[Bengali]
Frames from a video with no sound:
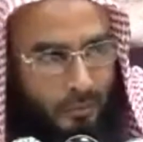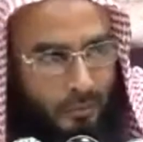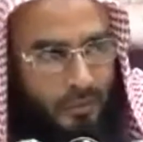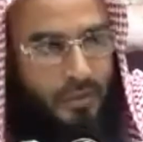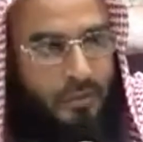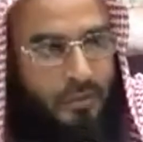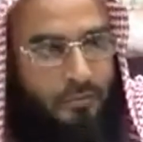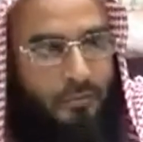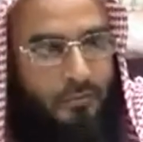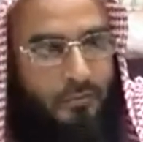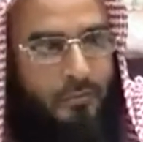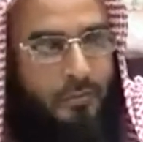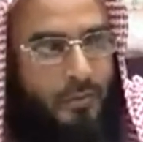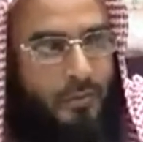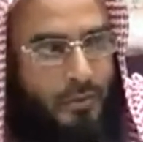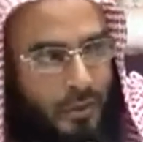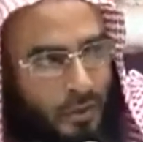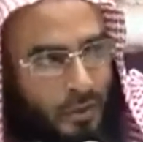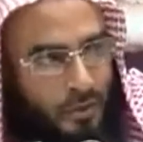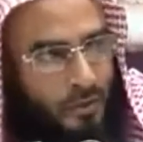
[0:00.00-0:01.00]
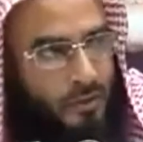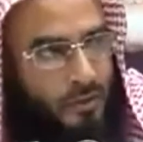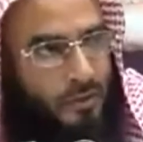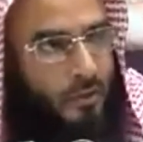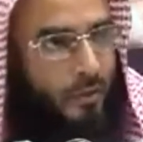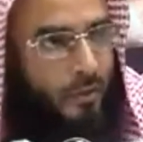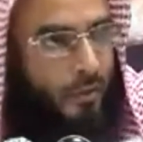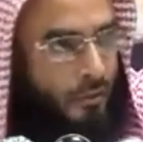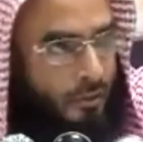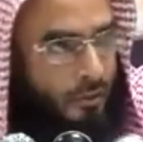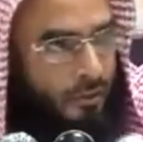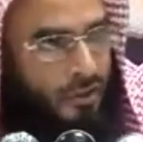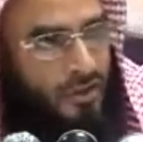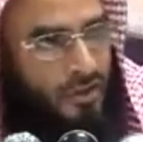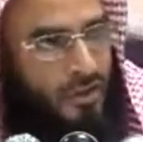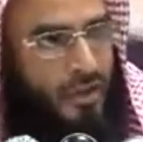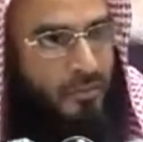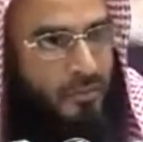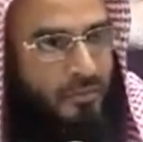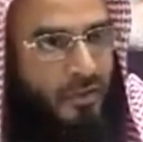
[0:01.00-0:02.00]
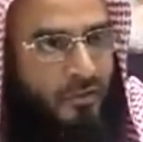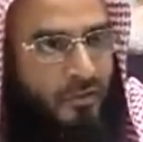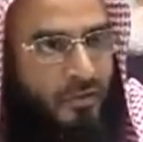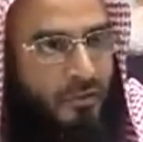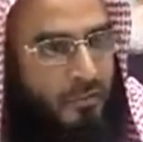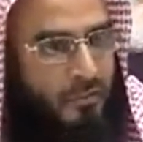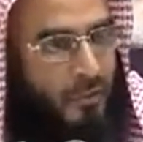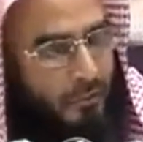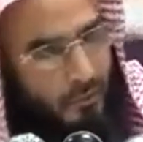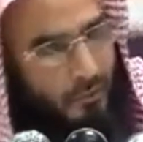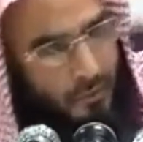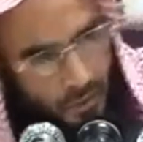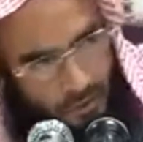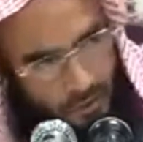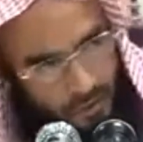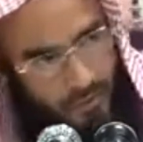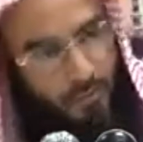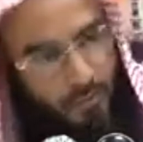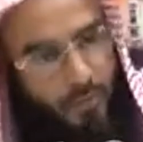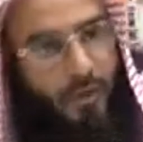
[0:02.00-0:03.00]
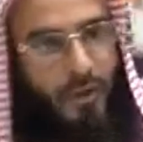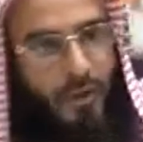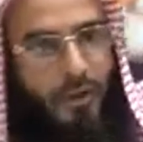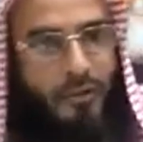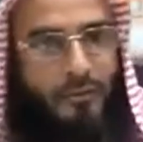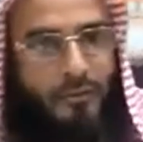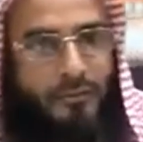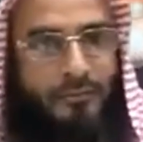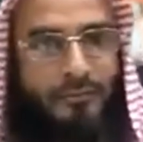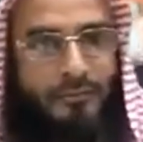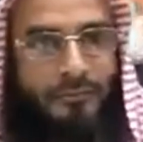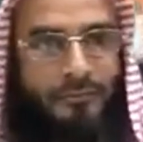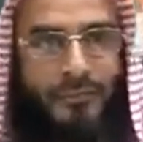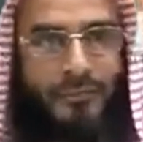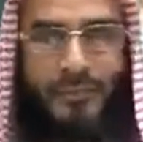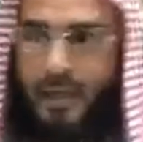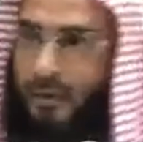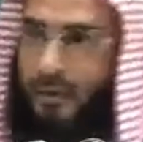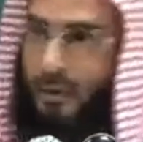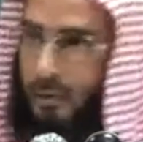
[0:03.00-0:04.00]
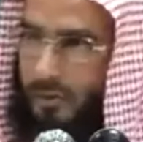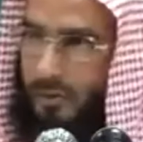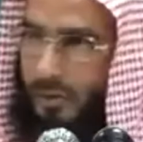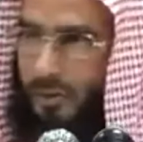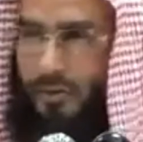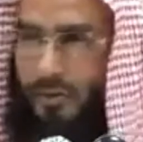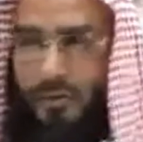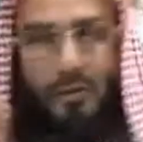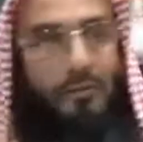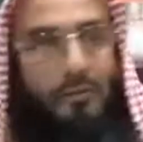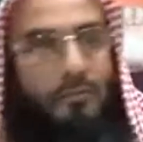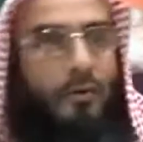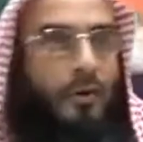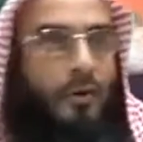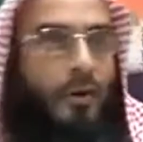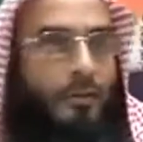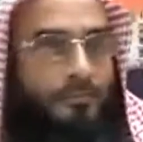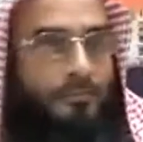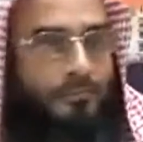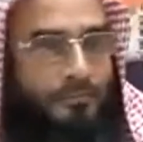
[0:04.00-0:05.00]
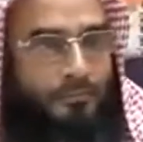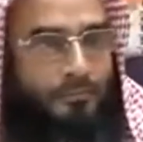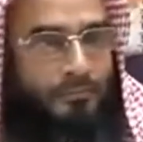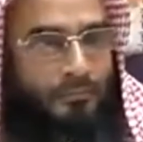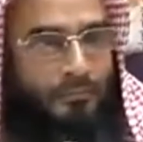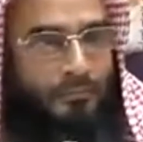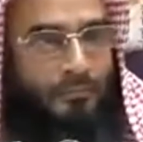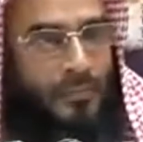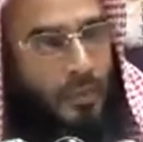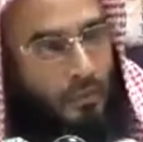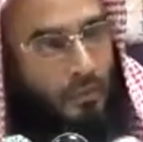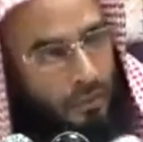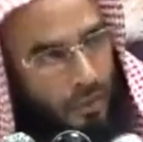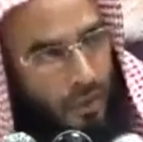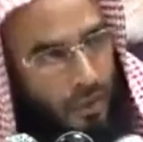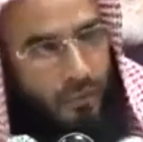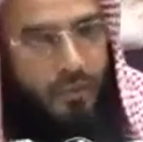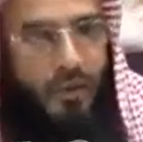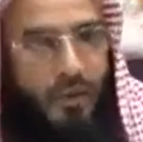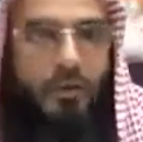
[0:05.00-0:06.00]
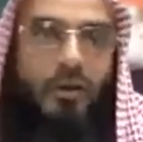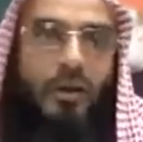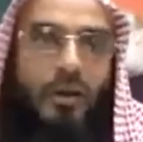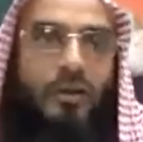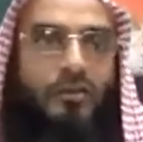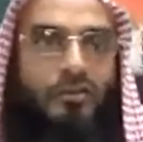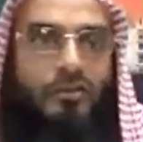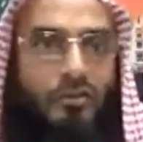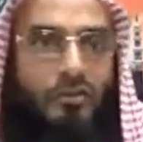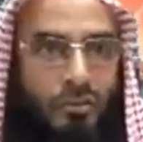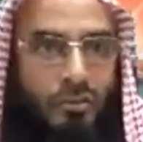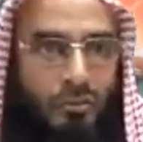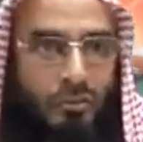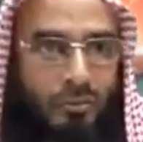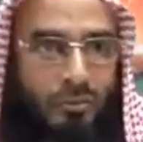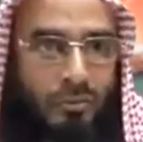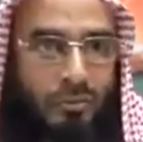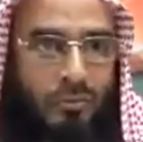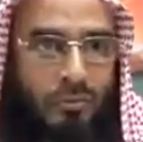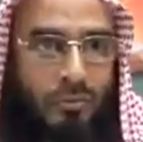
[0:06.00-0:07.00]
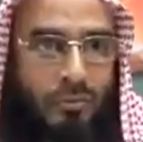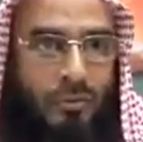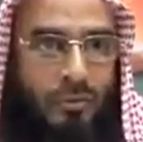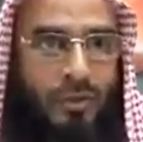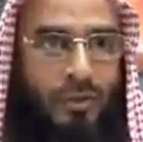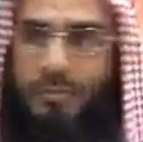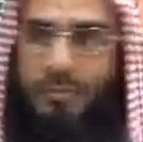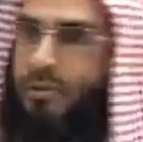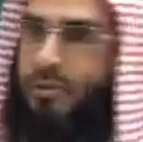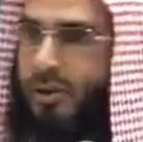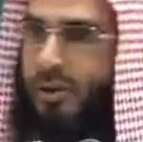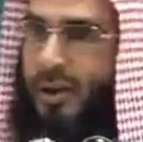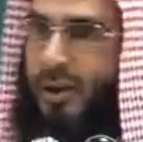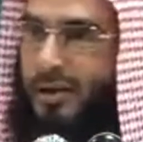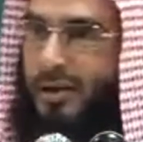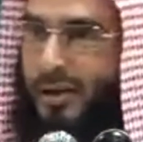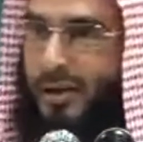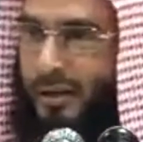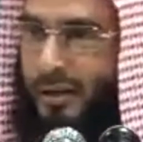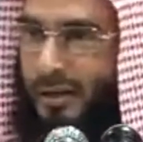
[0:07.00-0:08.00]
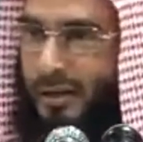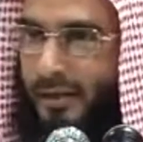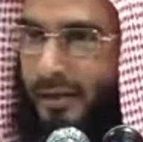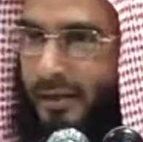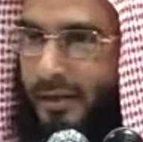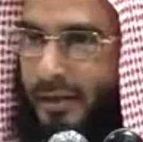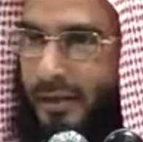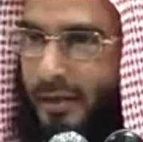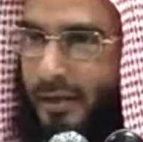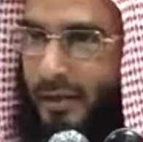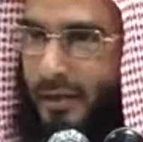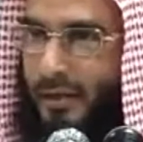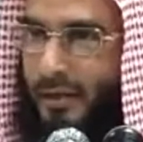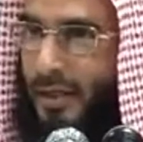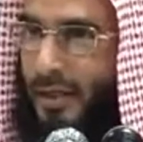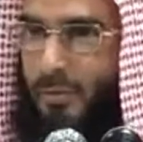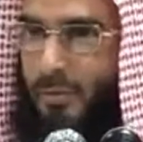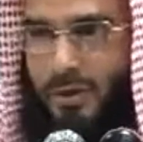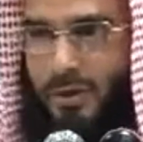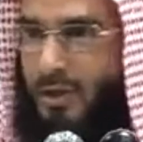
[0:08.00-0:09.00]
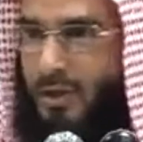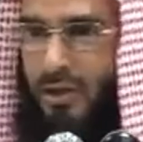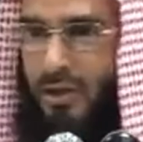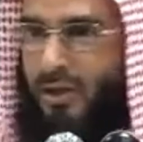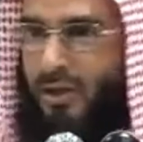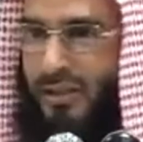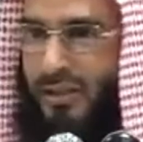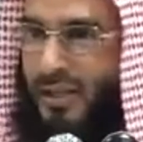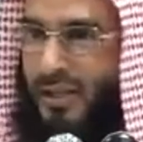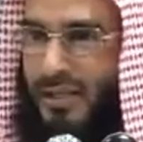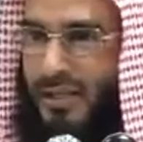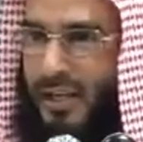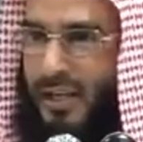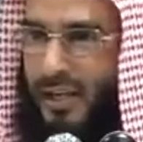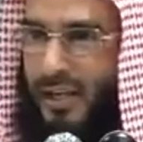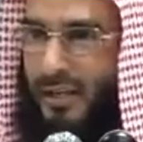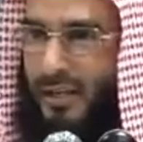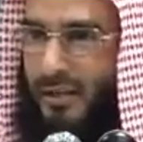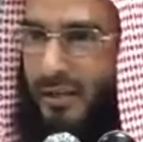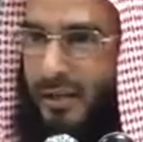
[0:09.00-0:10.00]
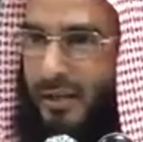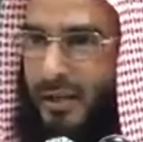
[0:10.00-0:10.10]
ও জিজ্ঞেস করছে লোকজনের সামনে তা বললাম ঠিক আছে পরে আর লুকিয়ে গোকে বললাম যে ছেলে ভালো না কিন্তু গিবত না এটা গিবতের সংজ্ঞাতে আসে না